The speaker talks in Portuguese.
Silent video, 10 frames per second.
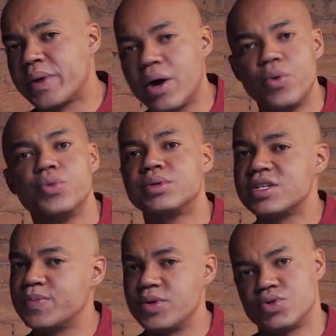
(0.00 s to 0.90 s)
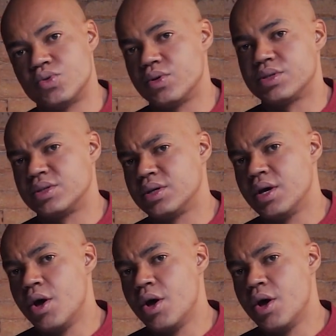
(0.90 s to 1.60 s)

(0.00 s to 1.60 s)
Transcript: para outras pessoas.